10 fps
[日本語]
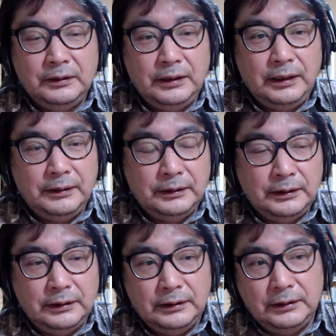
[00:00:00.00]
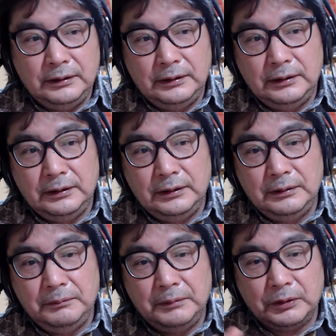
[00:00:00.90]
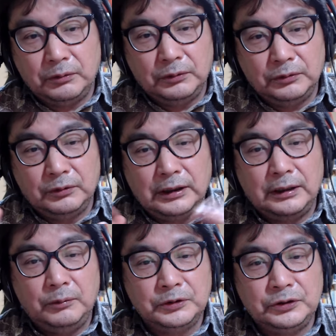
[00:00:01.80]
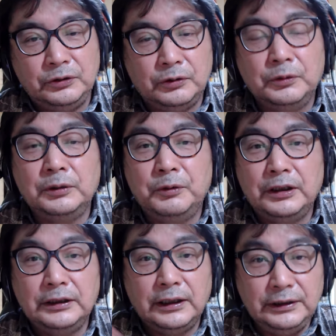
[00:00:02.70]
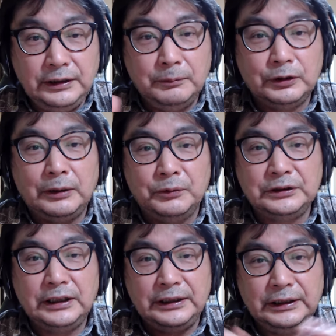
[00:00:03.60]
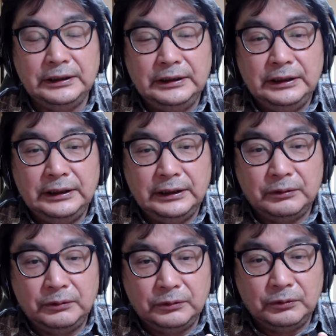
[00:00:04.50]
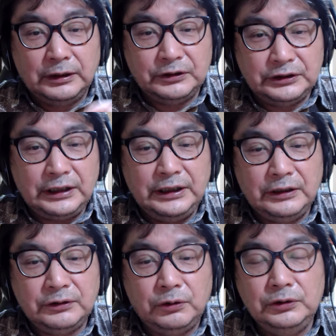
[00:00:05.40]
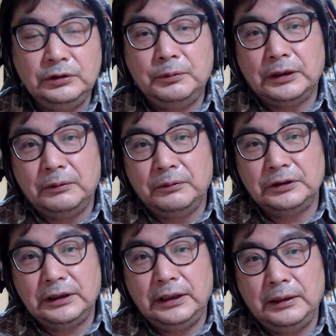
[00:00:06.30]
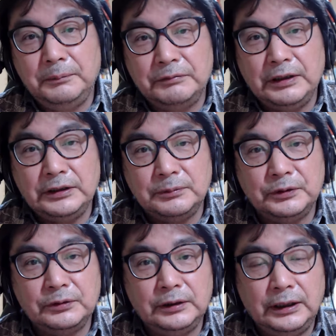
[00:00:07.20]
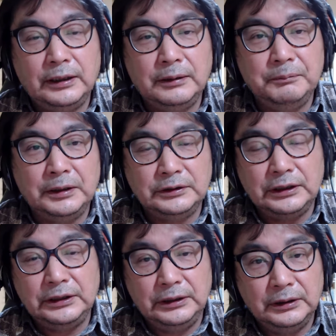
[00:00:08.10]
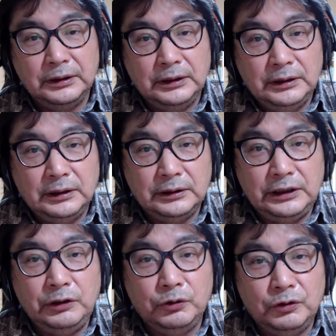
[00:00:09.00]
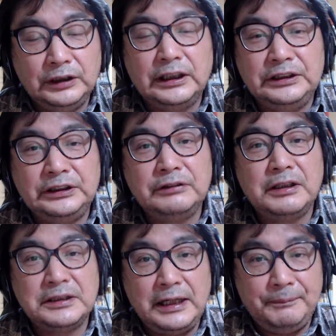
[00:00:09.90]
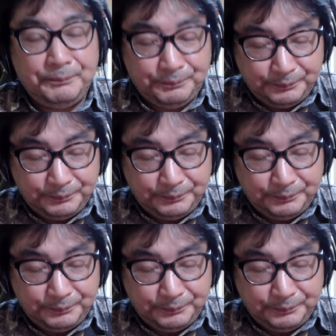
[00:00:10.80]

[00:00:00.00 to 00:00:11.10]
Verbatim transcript: で、この動画が面白いと思ってもらえたら、いいねボタンを押したり、この動画の下にある共有ボタンを押して、Facebook で、ぜひ、議論のネタにしてください。